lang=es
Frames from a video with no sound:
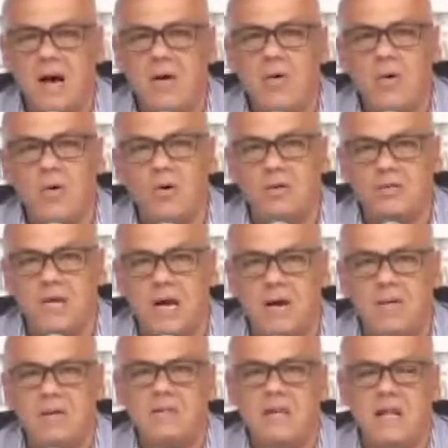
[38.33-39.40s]
a
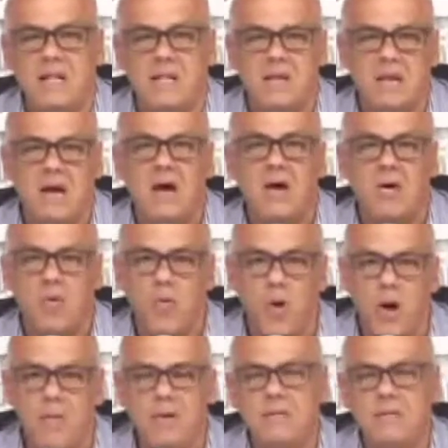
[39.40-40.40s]
Hugo Chávez el día